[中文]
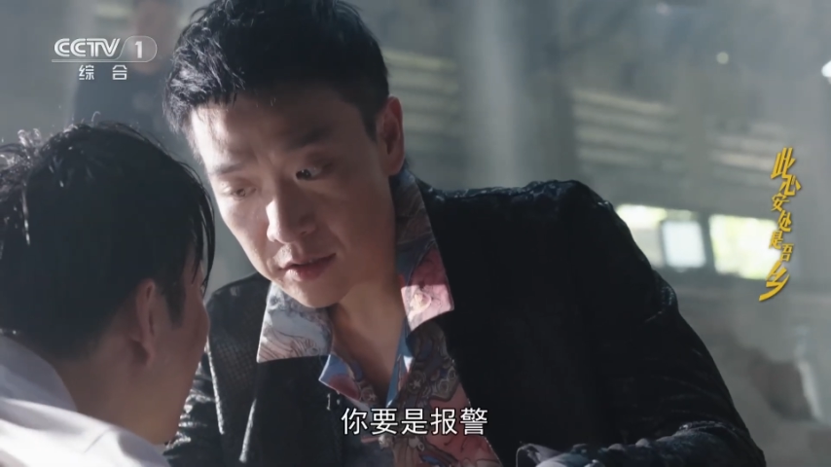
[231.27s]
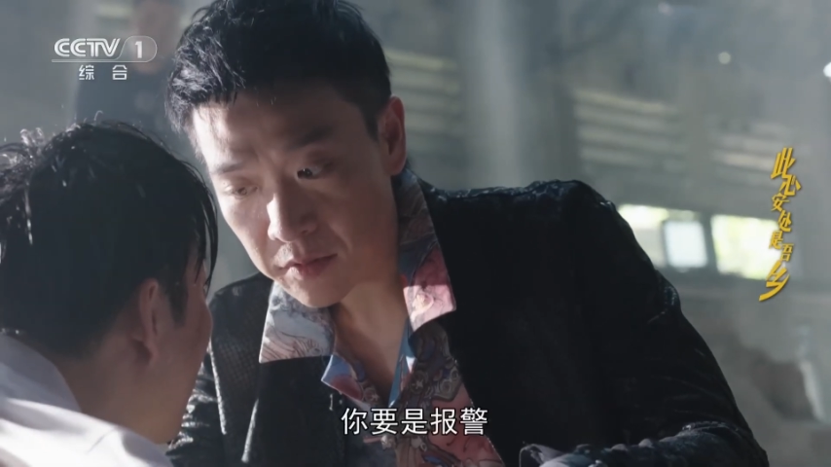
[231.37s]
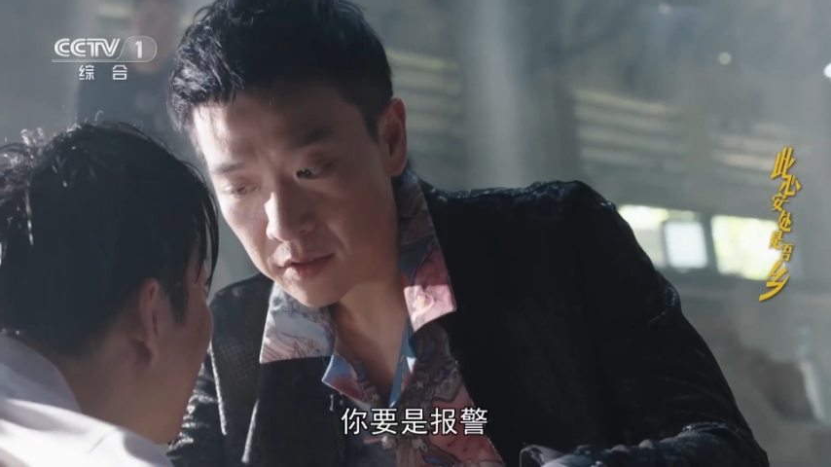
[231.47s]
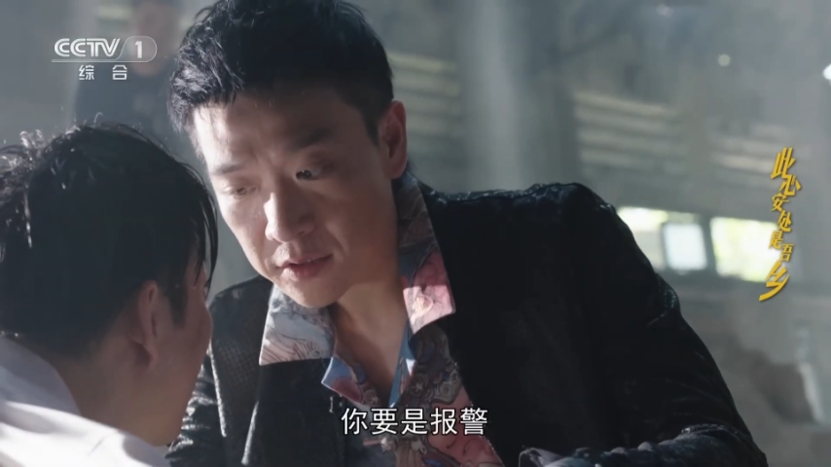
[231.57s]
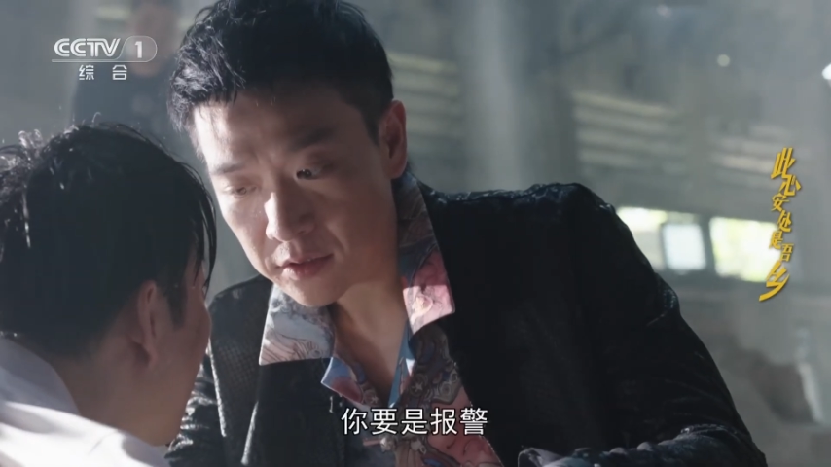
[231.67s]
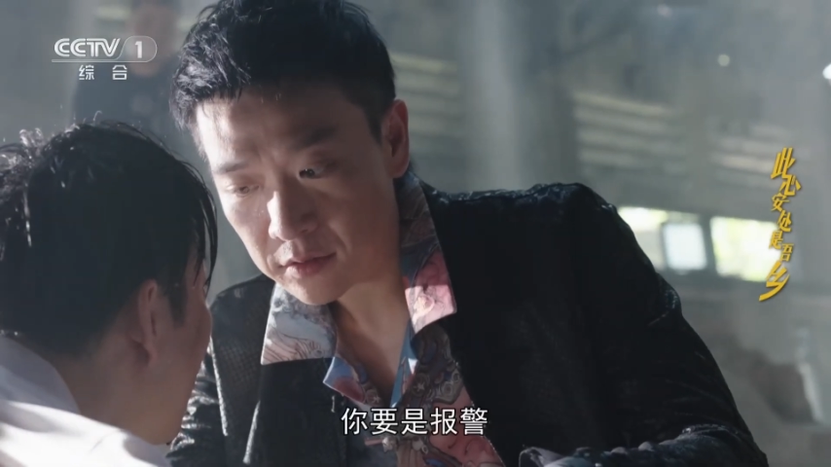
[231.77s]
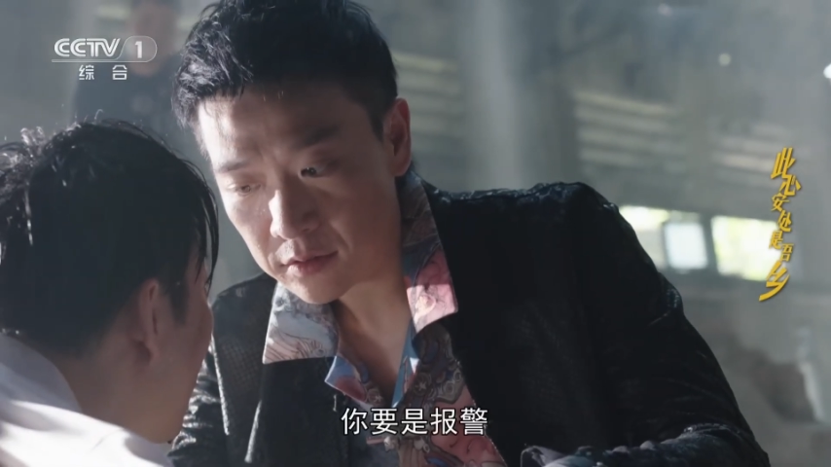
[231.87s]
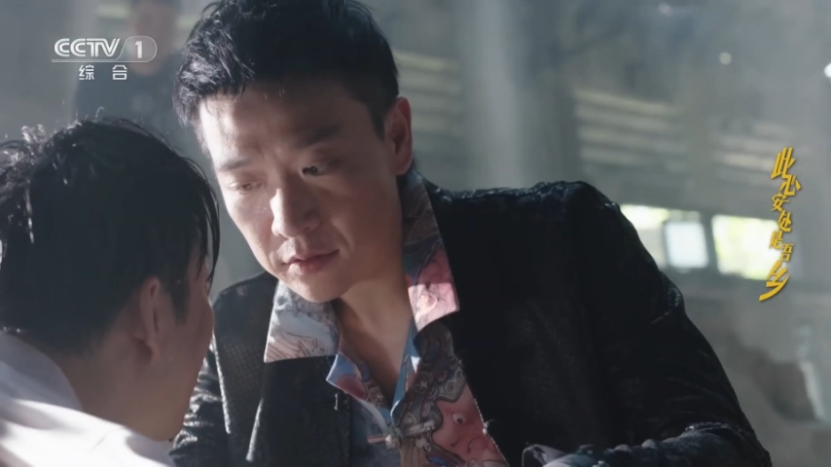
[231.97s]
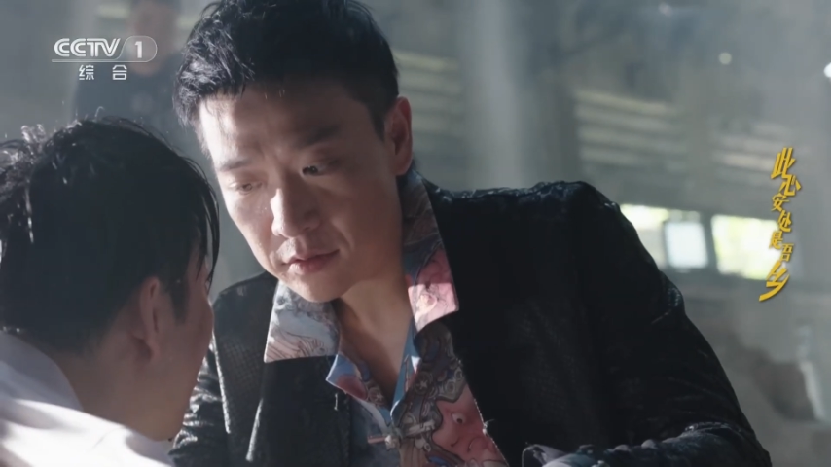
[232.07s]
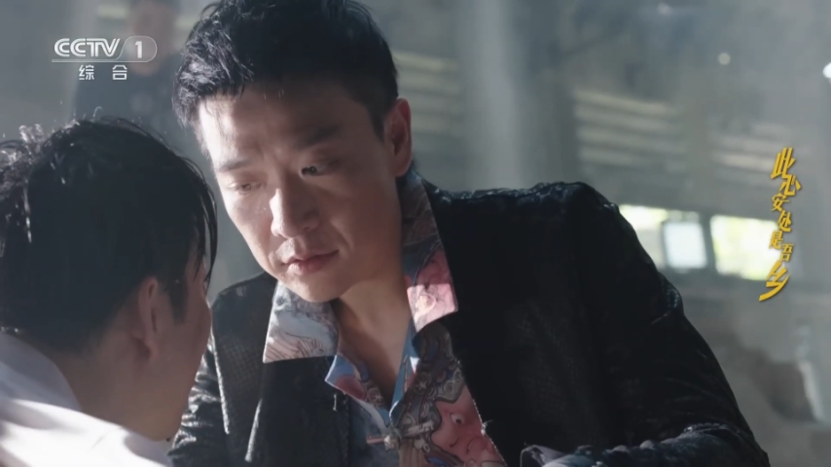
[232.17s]
要是报
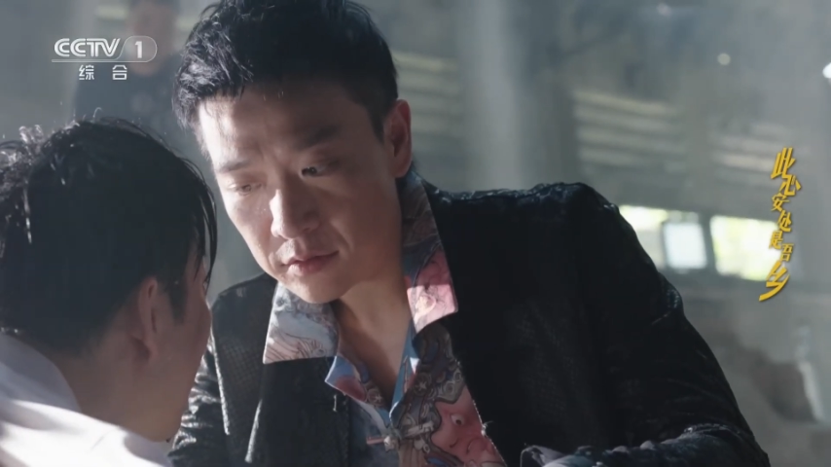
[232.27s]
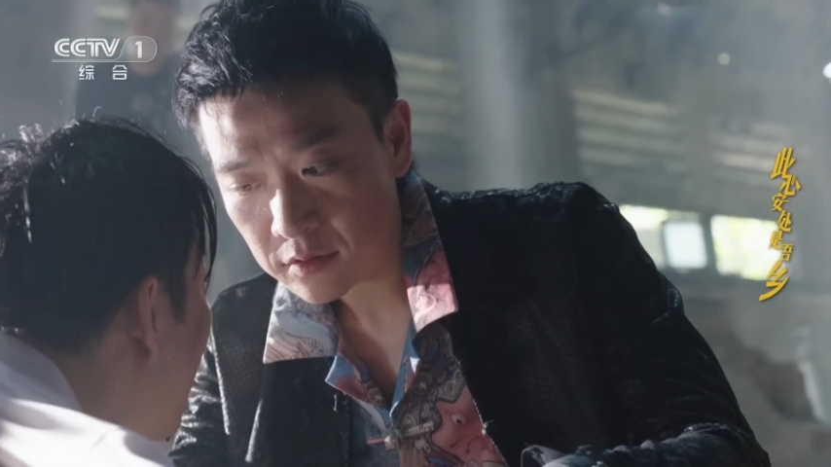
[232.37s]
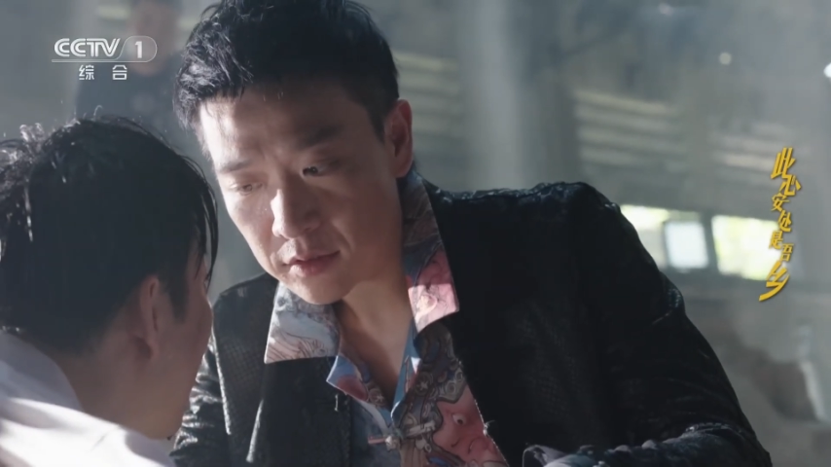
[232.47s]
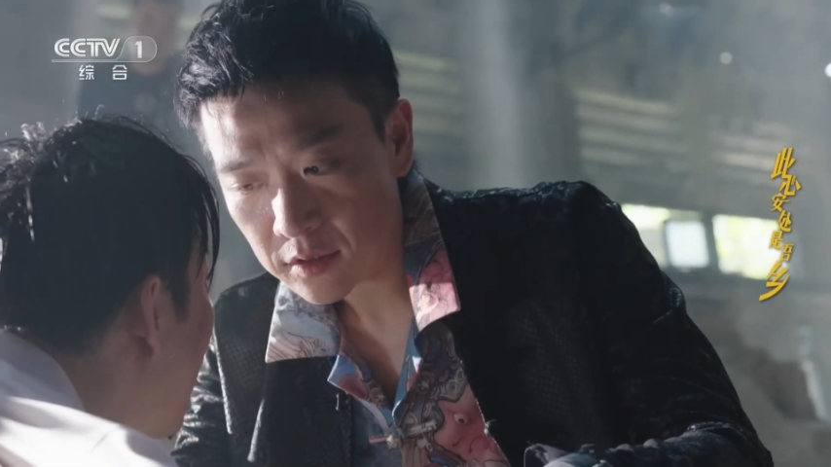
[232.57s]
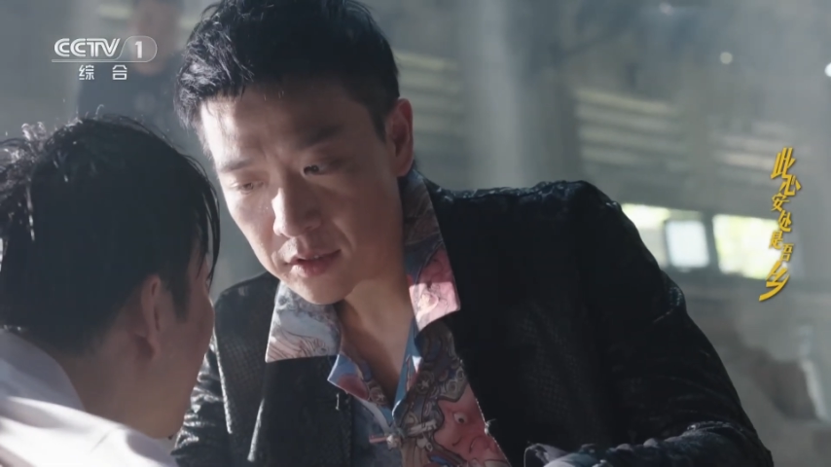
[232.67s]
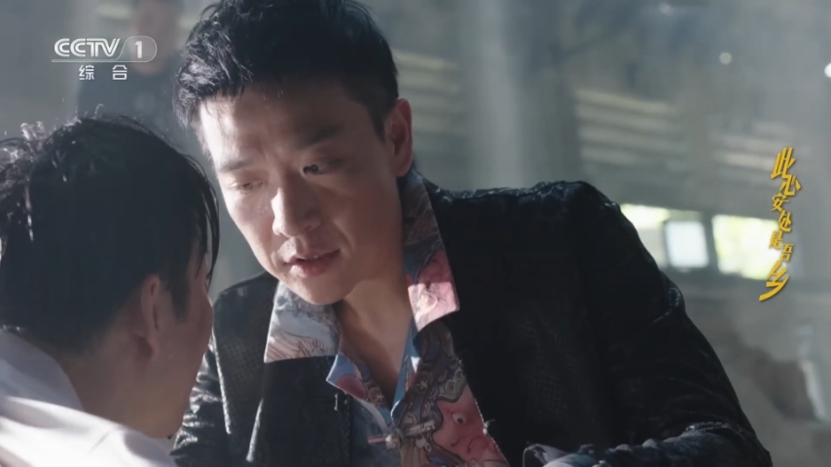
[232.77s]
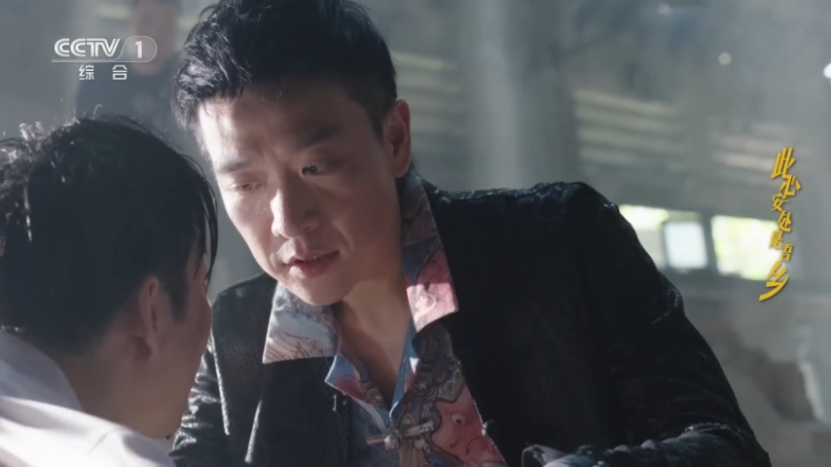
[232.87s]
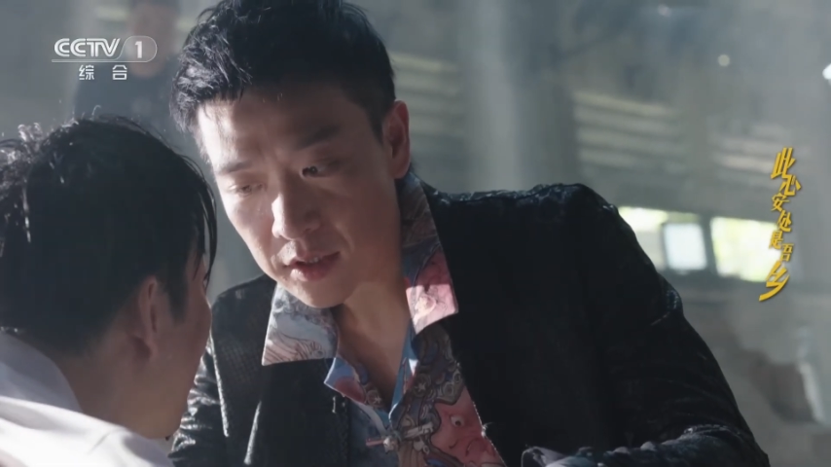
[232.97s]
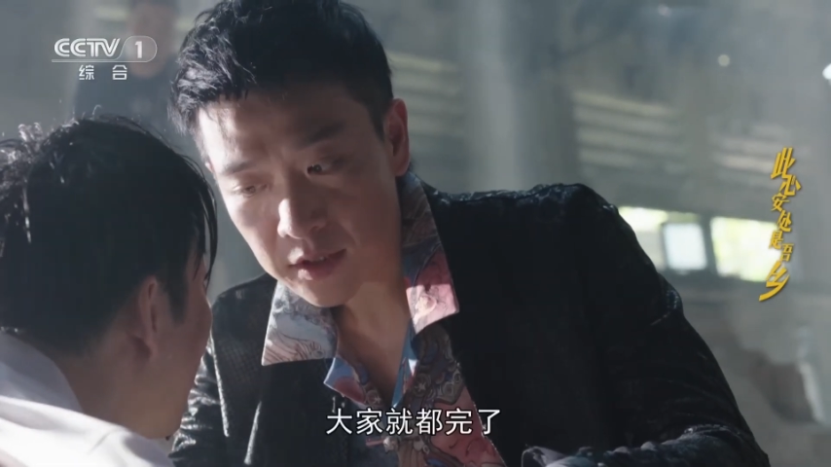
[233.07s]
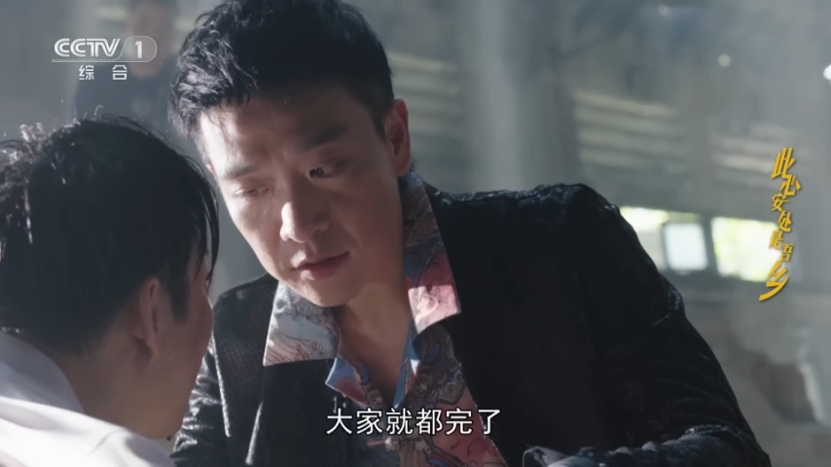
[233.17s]
警，
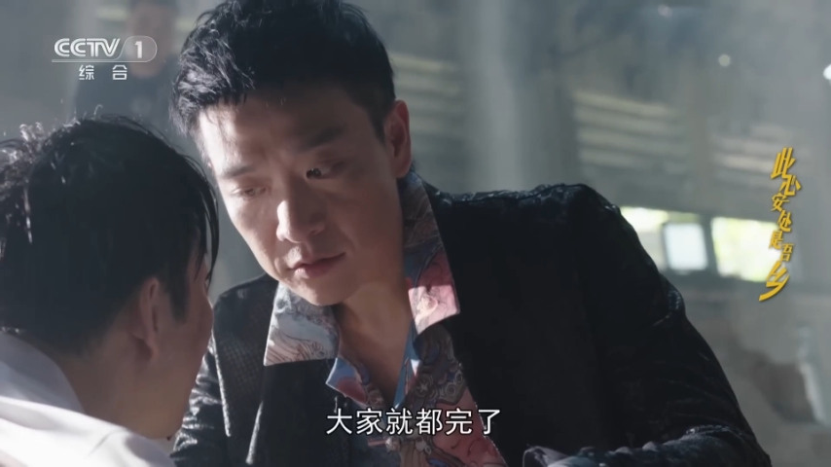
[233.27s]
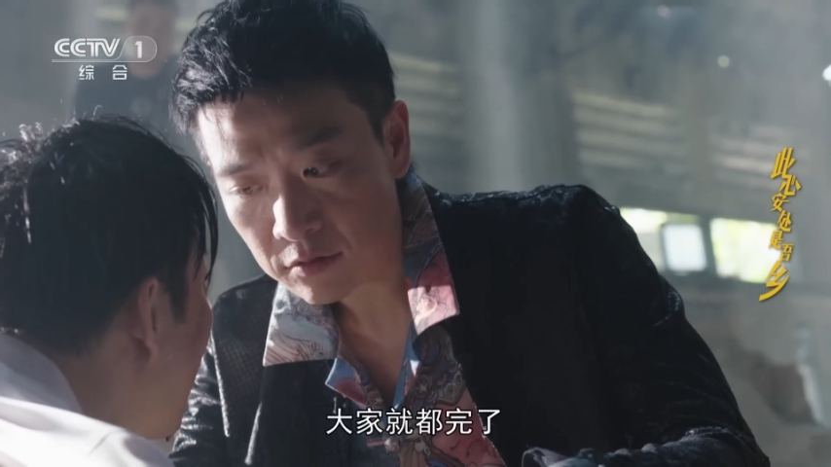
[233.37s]
大